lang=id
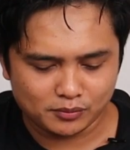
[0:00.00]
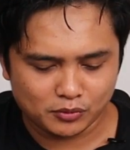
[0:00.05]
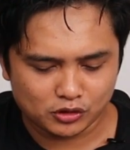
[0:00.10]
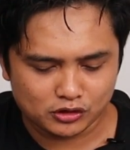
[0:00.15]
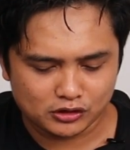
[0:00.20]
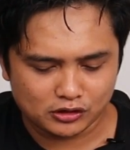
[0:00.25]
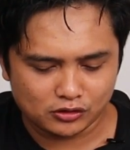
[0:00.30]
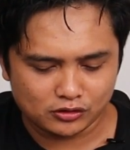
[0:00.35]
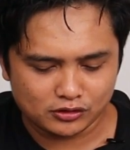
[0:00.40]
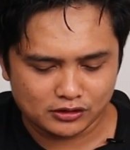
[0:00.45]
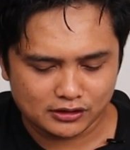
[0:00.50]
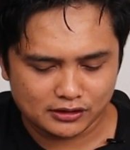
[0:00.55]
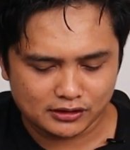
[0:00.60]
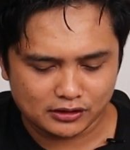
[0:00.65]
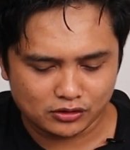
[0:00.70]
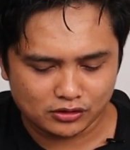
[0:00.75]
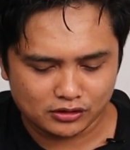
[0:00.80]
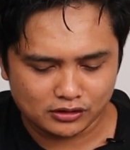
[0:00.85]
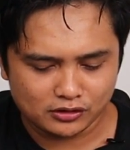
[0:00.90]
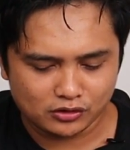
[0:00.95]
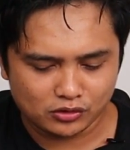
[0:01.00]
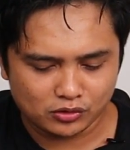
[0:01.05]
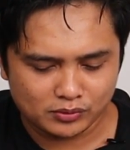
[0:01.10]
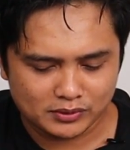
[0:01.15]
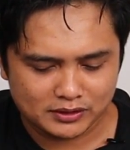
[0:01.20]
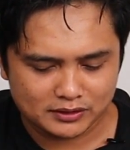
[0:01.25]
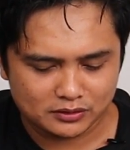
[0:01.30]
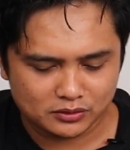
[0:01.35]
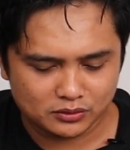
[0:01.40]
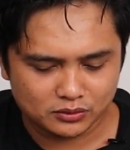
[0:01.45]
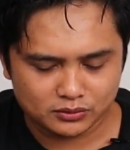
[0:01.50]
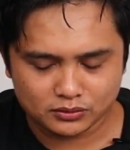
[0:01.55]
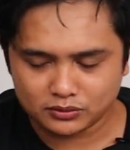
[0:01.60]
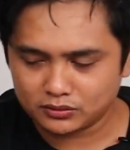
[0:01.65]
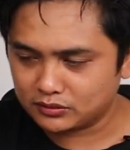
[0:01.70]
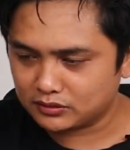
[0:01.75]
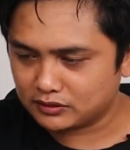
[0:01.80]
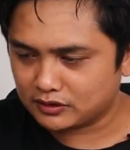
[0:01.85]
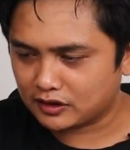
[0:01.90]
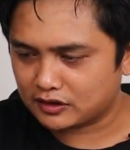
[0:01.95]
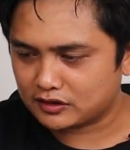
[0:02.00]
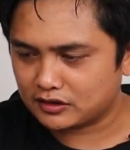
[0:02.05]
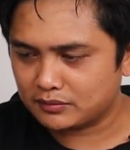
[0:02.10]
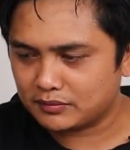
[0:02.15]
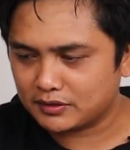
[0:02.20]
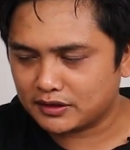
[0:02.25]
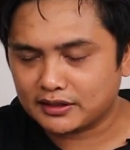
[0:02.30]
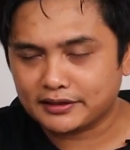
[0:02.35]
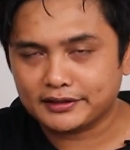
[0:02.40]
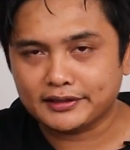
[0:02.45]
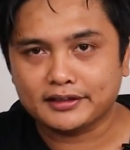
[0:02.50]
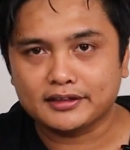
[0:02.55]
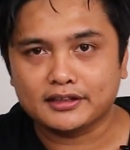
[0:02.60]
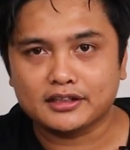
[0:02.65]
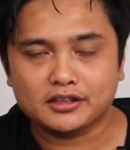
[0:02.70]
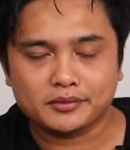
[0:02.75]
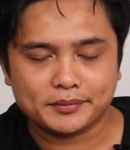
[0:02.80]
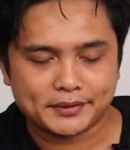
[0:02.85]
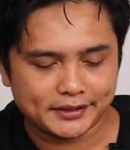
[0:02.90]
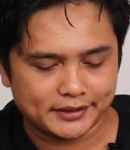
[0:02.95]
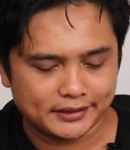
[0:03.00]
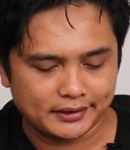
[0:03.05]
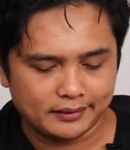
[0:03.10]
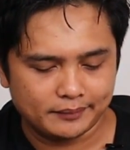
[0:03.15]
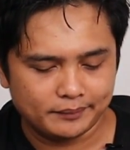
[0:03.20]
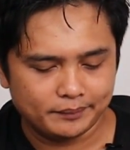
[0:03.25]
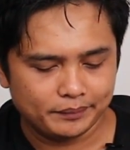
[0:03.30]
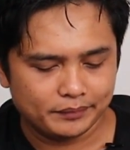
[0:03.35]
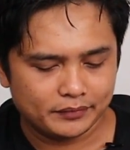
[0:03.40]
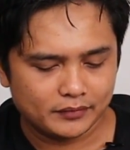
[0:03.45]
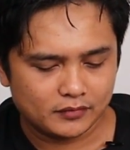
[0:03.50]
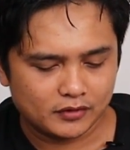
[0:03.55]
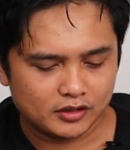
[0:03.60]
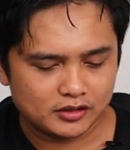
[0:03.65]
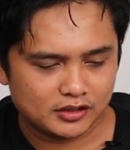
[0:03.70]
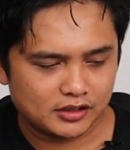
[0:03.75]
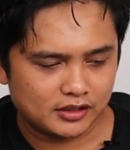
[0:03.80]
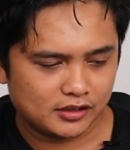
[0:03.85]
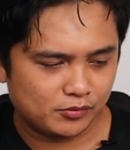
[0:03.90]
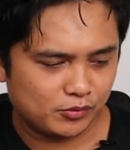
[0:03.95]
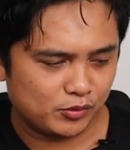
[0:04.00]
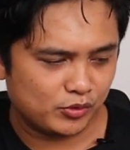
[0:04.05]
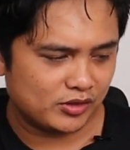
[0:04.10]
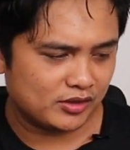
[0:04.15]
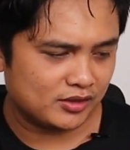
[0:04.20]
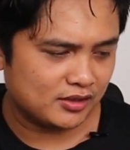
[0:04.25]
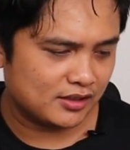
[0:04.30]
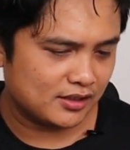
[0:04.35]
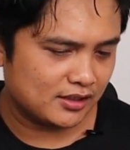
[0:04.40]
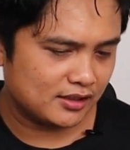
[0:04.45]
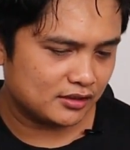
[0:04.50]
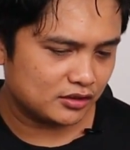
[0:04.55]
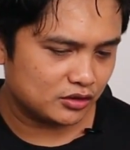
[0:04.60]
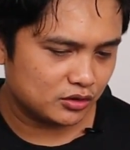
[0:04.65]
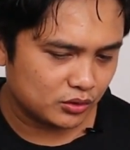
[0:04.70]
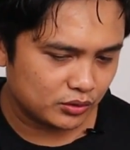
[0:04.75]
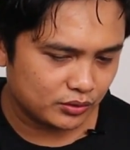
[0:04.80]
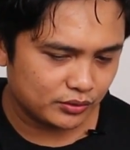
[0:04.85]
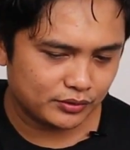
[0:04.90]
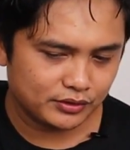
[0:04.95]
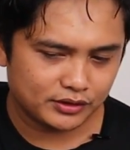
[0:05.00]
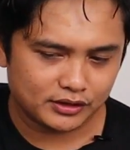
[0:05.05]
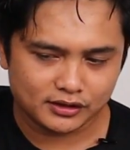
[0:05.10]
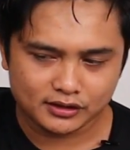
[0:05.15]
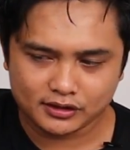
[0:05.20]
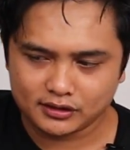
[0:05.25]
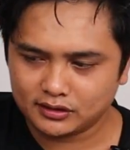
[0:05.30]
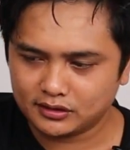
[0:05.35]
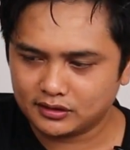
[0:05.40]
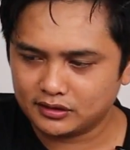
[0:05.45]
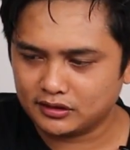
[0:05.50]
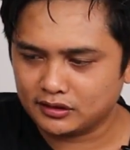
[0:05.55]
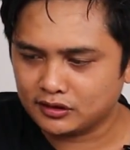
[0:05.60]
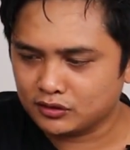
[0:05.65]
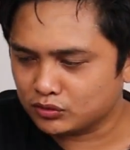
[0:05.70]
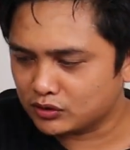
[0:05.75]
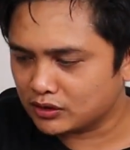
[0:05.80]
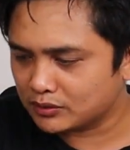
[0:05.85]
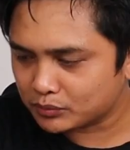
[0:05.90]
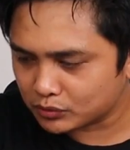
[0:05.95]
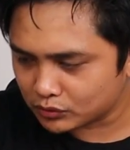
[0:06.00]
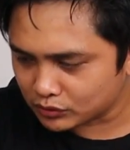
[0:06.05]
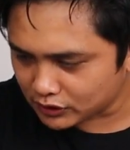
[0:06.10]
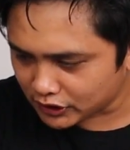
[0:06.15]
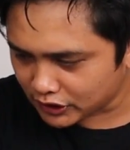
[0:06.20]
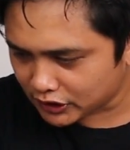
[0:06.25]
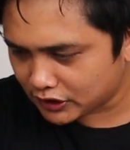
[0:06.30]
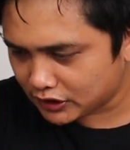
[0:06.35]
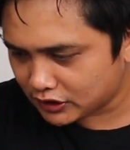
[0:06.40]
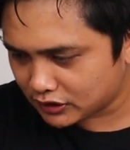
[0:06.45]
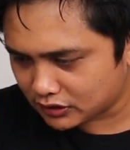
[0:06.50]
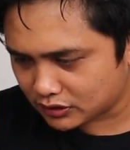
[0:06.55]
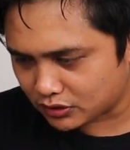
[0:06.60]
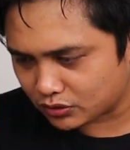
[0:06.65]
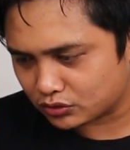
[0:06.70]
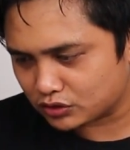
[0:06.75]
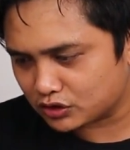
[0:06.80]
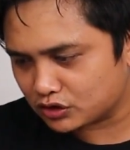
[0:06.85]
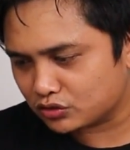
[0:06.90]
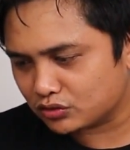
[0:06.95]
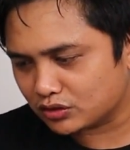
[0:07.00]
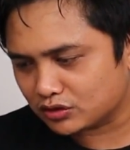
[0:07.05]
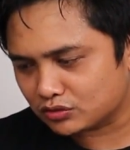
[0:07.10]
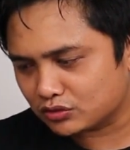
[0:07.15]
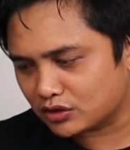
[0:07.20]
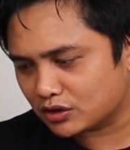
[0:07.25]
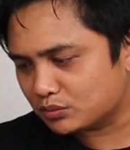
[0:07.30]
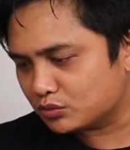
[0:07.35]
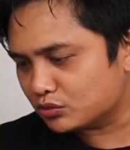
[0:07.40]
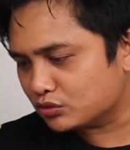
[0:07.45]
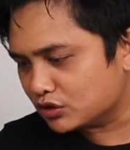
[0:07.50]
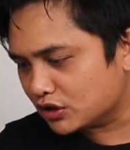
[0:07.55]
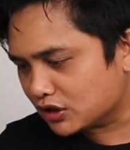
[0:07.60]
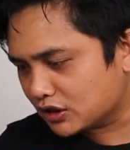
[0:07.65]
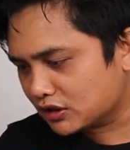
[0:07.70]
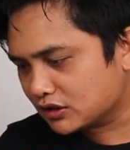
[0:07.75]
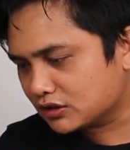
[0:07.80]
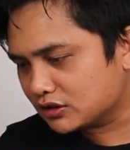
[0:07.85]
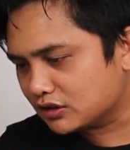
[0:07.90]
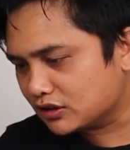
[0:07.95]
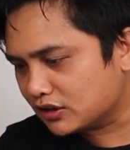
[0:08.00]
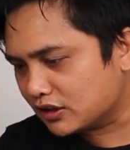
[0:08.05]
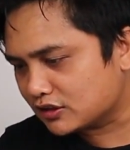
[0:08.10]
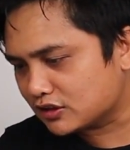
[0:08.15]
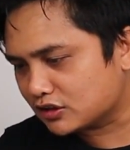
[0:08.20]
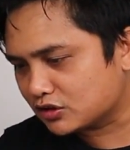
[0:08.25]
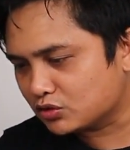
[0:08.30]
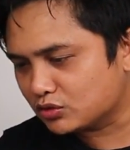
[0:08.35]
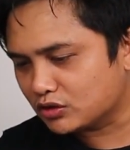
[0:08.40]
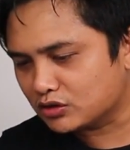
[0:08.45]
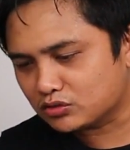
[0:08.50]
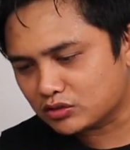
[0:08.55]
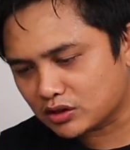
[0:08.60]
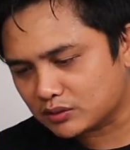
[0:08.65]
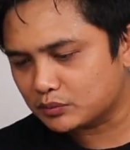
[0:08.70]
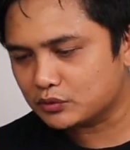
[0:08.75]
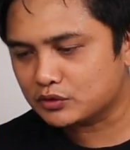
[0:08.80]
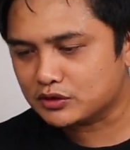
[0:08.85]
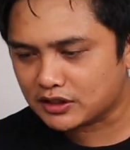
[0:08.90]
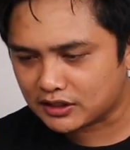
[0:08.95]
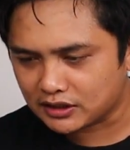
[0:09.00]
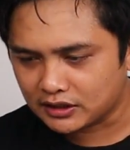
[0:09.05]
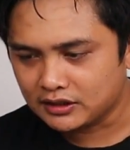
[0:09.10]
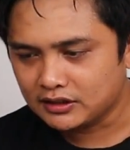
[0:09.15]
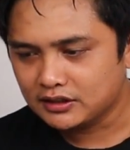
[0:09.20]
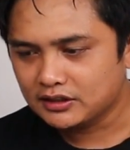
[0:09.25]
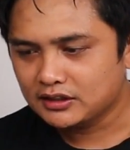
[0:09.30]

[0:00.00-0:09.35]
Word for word: box selalu taruh di rumah itu kasihan barangnya yang nggak kepake saya gitu aja langsung karena ini sudah punya tongsis juga sudah punya jadi SS juga sudah punya